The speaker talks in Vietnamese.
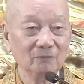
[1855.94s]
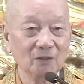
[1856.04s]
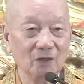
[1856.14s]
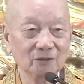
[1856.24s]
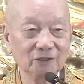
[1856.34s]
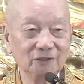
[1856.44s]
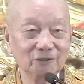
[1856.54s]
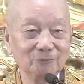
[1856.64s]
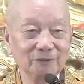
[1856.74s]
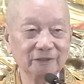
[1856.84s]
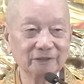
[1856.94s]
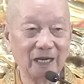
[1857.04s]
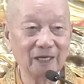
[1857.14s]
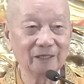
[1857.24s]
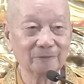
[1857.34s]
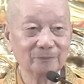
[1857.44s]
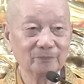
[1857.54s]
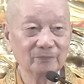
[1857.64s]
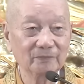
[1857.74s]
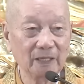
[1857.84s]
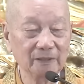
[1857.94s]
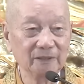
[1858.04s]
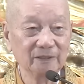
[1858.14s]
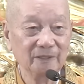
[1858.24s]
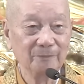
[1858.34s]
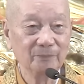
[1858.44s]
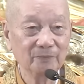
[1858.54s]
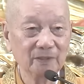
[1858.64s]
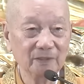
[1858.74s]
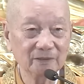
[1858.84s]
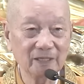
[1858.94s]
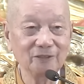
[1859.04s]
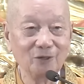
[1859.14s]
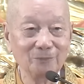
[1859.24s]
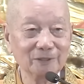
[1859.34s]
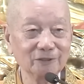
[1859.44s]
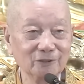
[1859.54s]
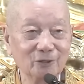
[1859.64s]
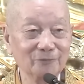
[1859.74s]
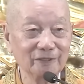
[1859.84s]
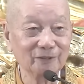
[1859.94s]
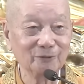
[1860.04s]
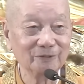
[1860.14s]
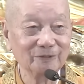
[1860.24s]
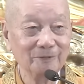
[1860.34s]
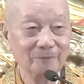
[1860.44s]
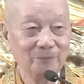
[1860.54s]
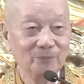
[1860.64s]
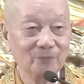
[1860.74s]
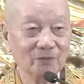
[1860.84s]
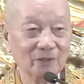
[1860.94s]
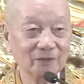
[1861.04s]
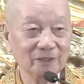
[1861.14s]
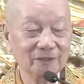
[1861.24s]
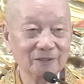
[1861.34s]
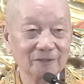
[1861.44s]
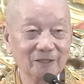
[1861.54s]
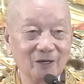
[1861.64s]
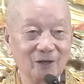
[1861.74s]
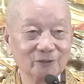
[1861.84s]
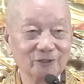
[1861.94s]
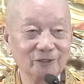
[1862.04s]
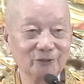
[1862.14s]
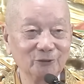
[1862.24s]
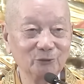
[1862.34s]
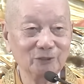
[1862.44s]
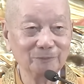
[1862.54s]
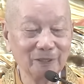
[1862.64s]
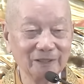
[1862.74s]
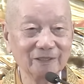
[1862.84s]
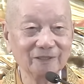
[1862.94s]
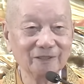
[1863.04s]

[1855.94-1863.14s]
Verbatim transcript: Họ từ trong kia ra đây thì ở đây họ biết đường họ về rồi. Cho nên họ giới thiệu với mình